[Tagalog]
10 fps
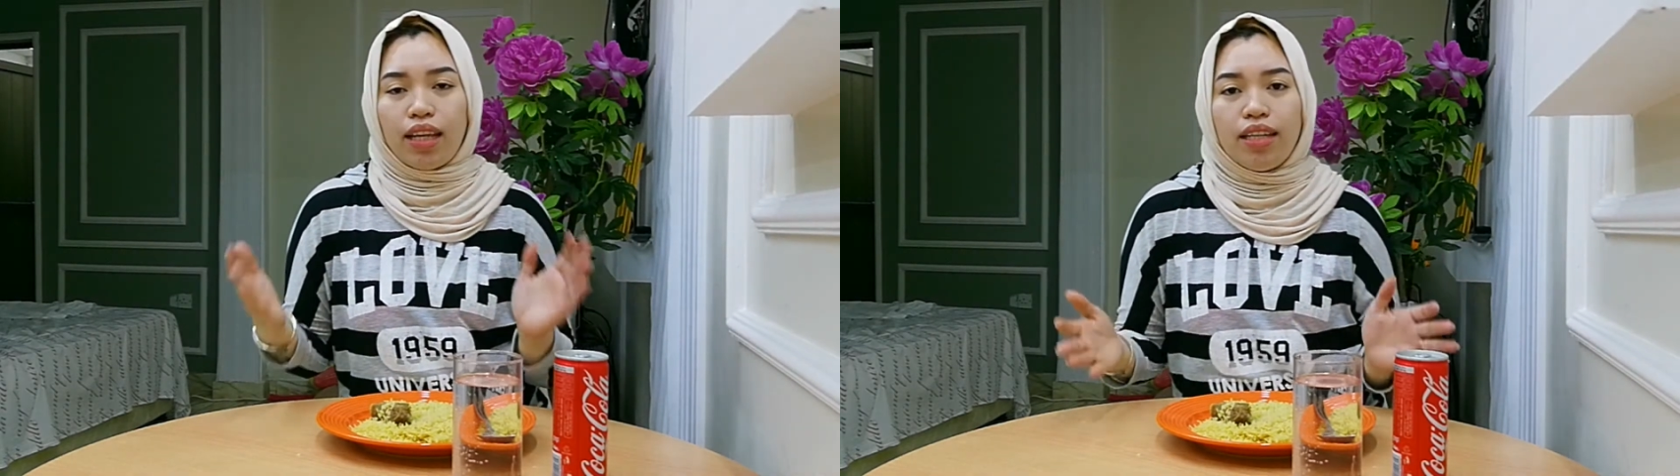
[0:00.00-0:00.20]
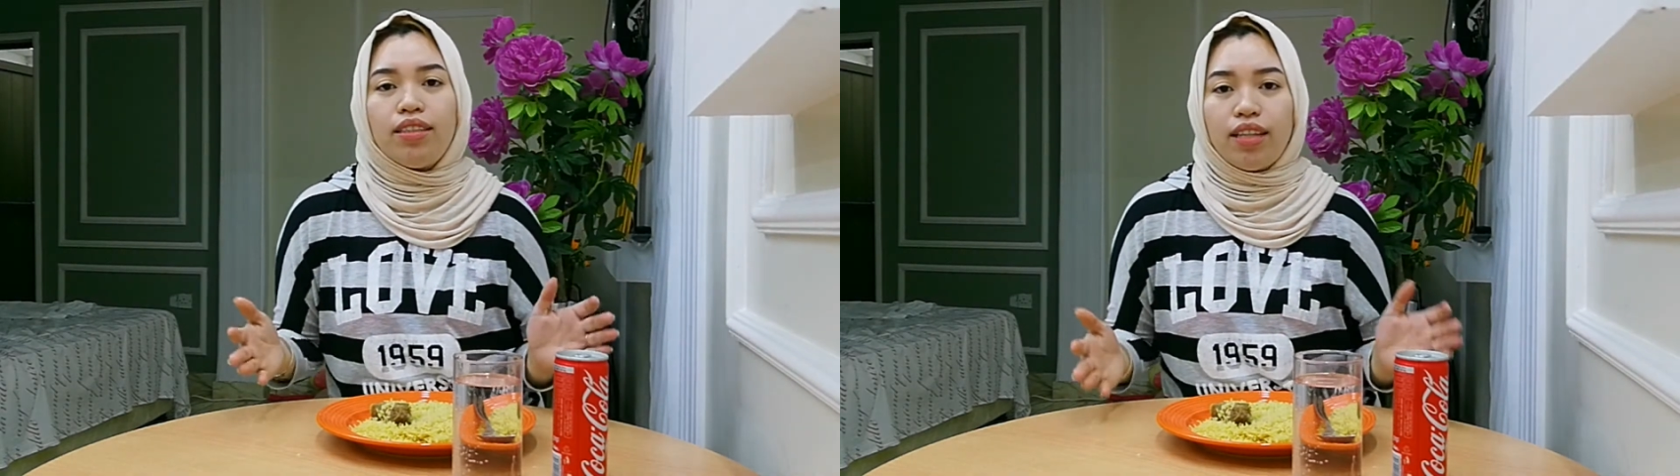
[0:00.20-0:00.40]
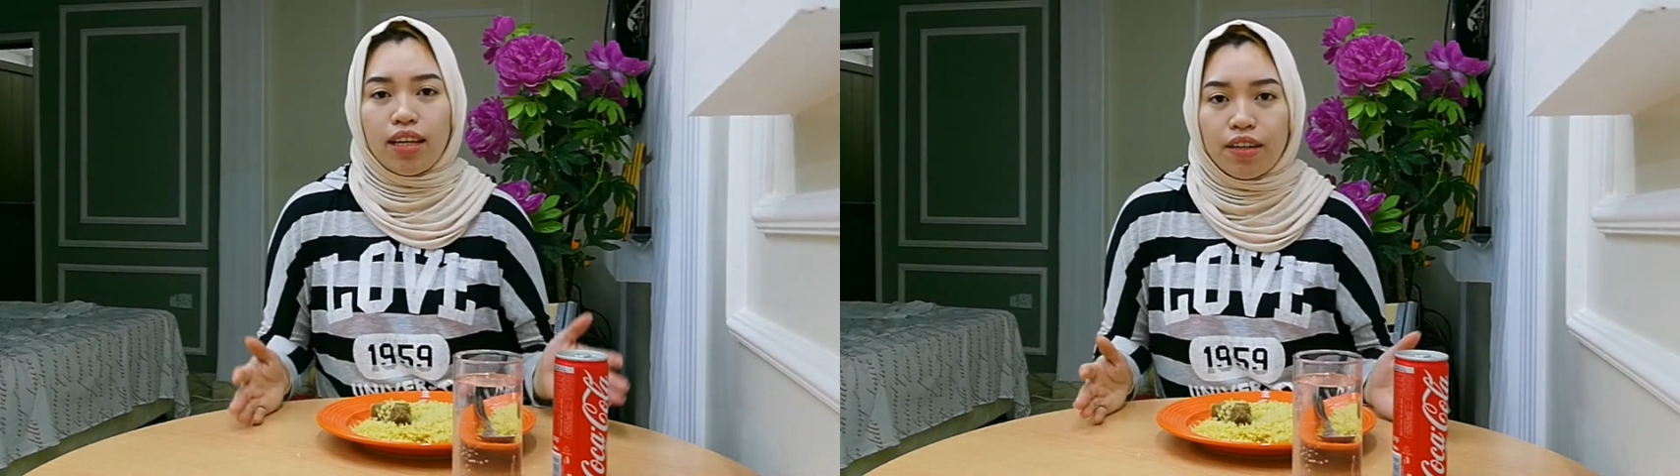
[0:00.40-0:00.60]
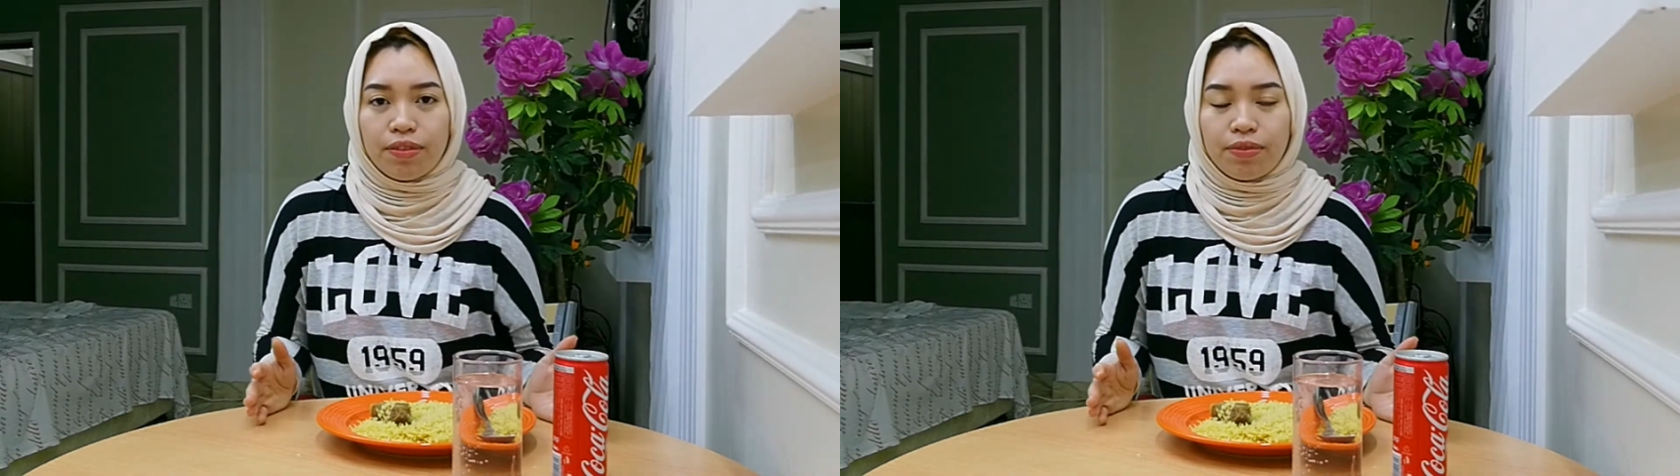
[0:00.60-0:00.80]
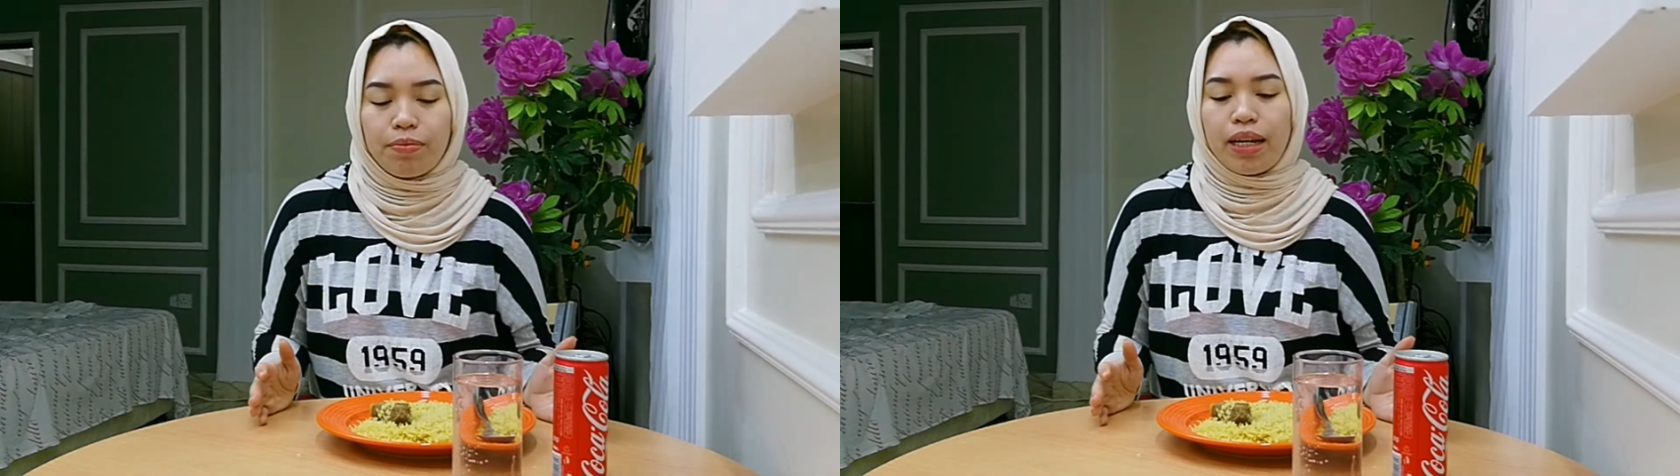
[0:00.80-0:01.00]
safe
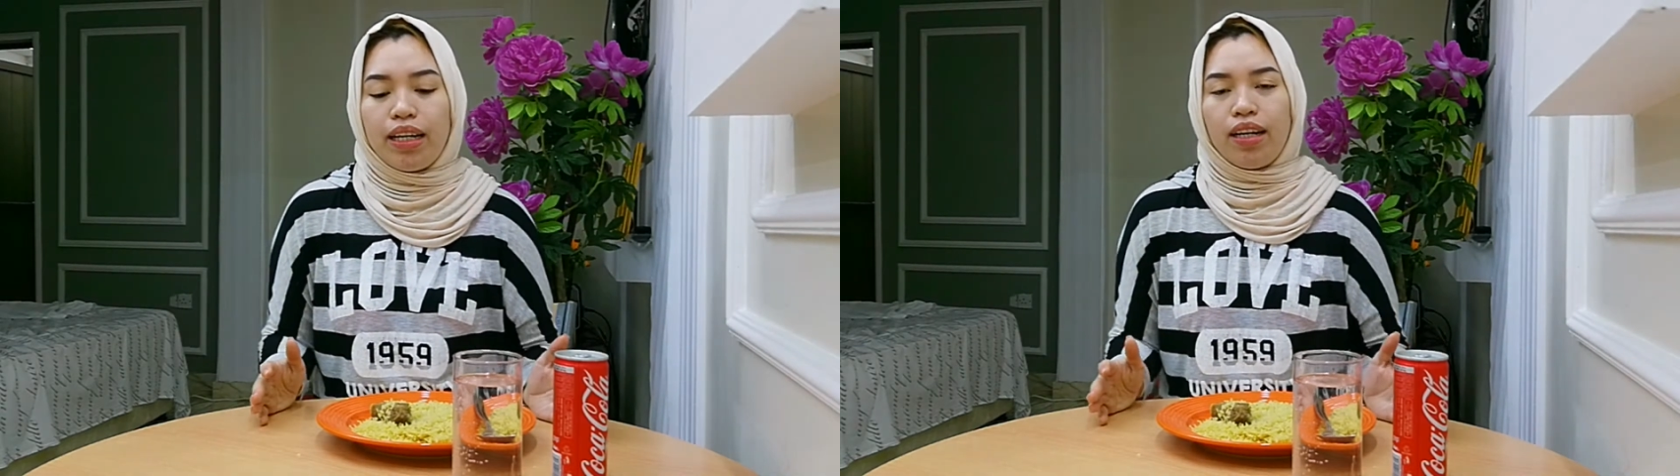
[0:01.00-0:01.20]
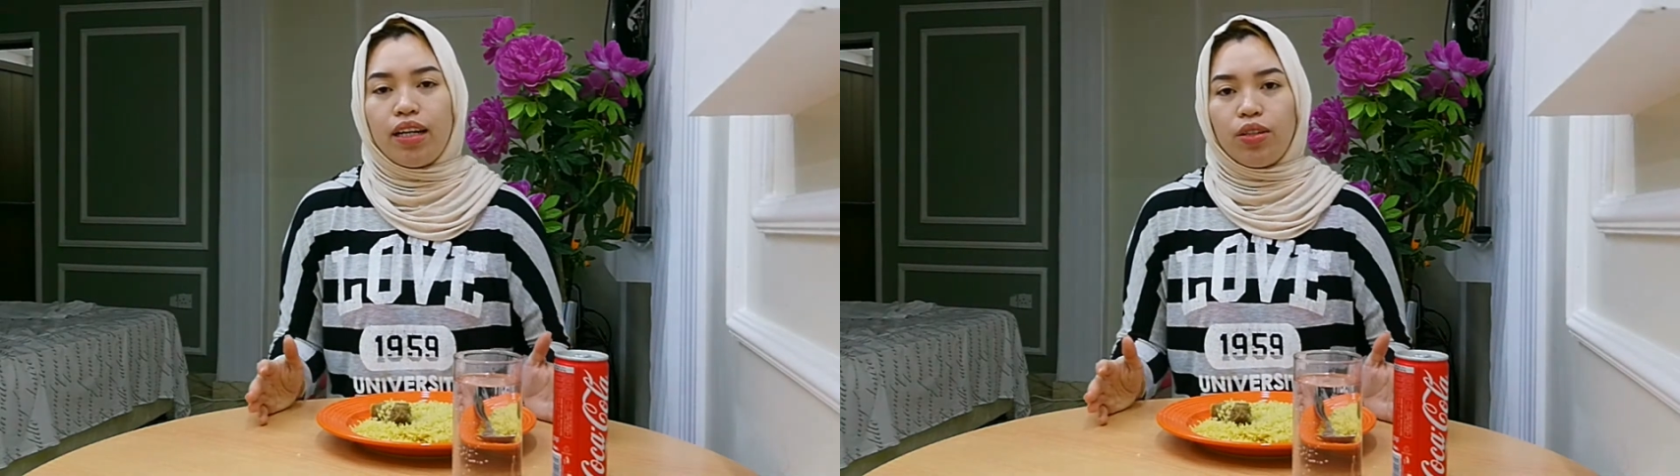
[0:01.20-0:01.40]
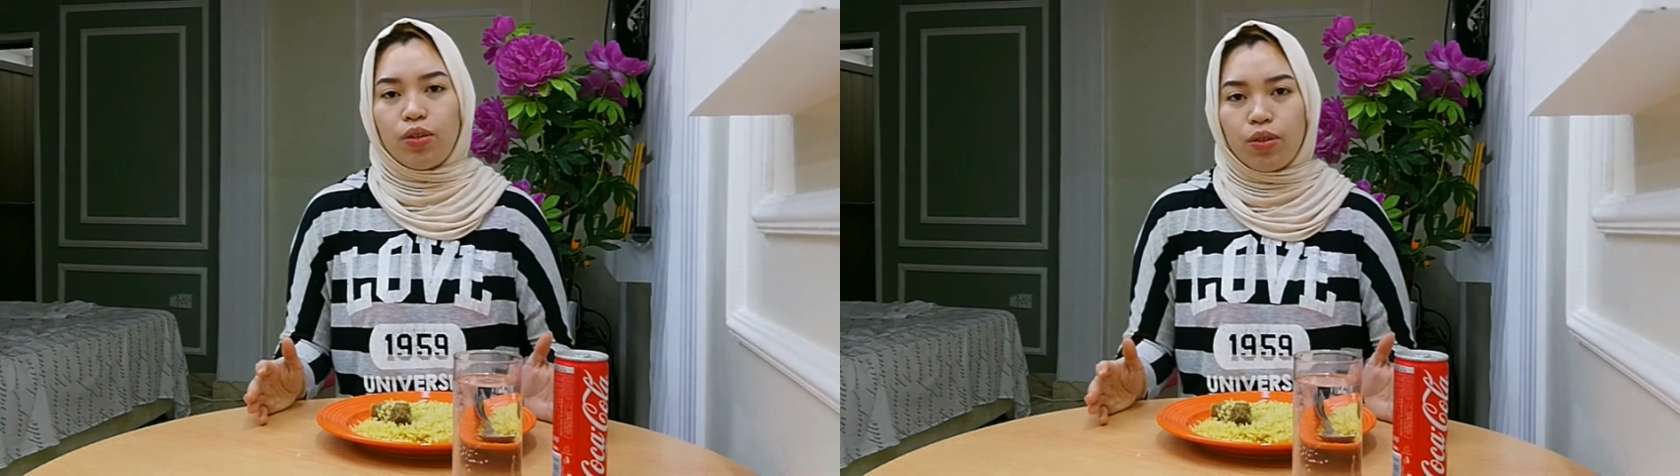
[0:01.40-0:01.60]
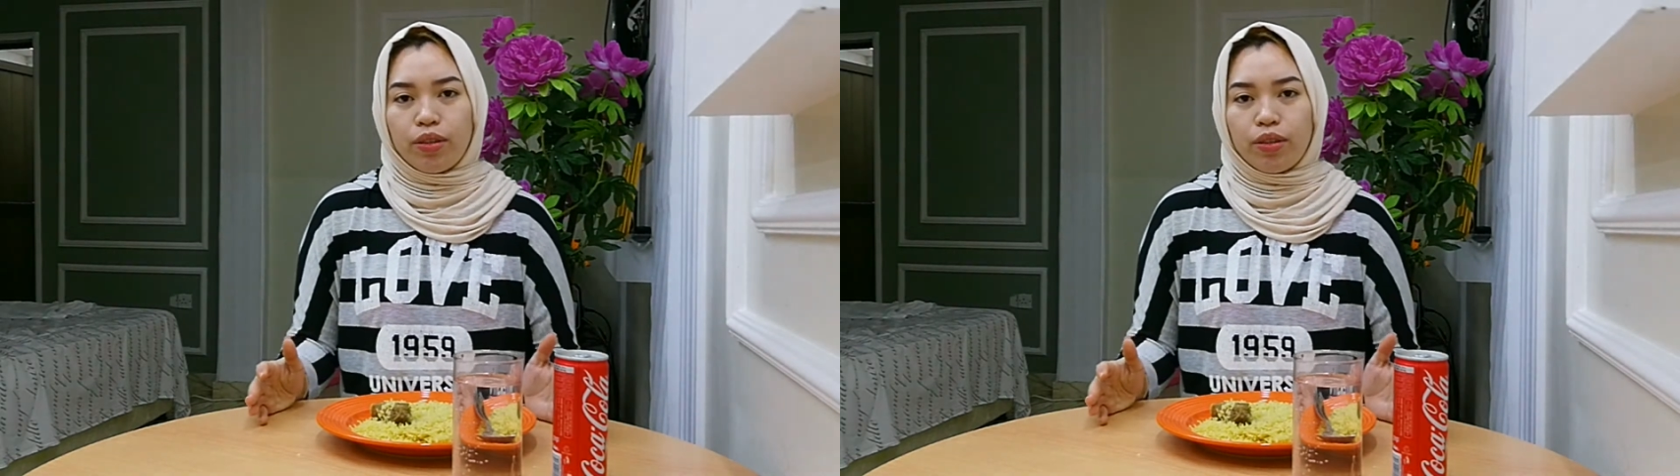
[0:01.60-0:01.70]
pa rin kayo.